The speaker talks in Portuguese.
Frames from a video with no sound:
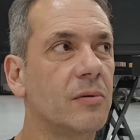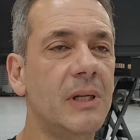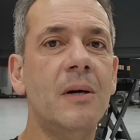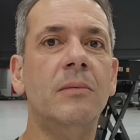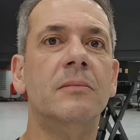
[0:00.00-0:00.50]

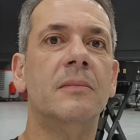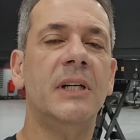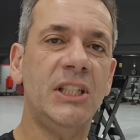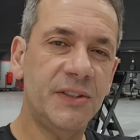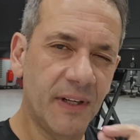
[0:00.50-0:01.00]
Não,
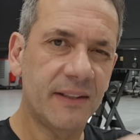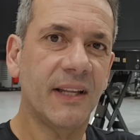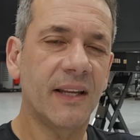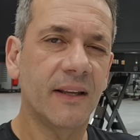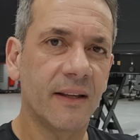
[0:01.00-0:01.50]
a gente vai
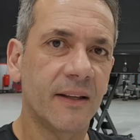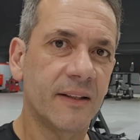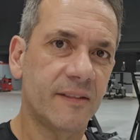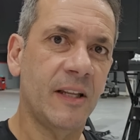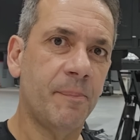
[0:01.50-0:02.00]
ter
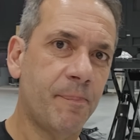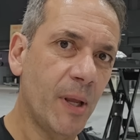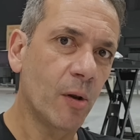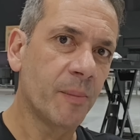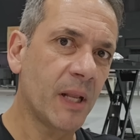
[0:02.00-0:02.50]
Sim,
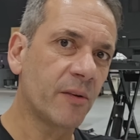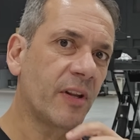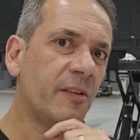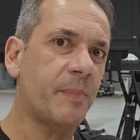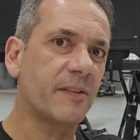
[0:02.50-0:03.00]
pelo menos
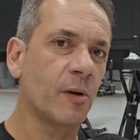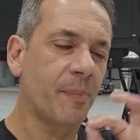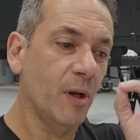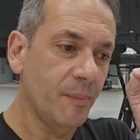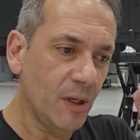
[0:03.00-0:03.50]
a inspeção,
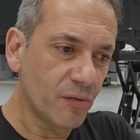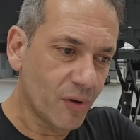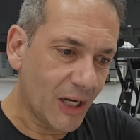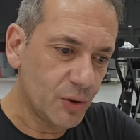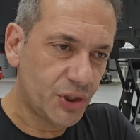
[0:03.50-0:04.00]
pelo menos o
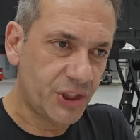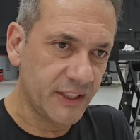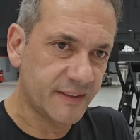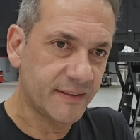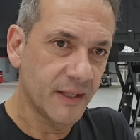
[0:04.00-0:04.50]

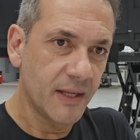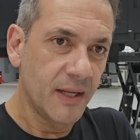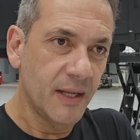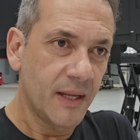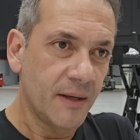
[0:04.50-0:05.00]
raio-x
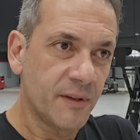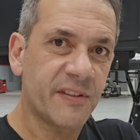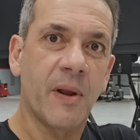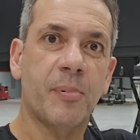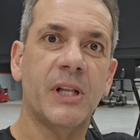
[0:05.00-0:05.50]
você
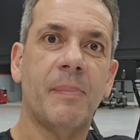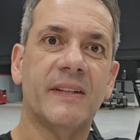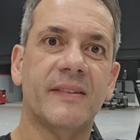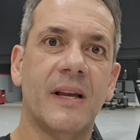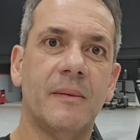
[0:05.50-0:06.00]
vai poder
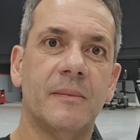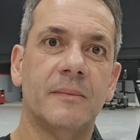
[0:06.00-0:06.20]
passar,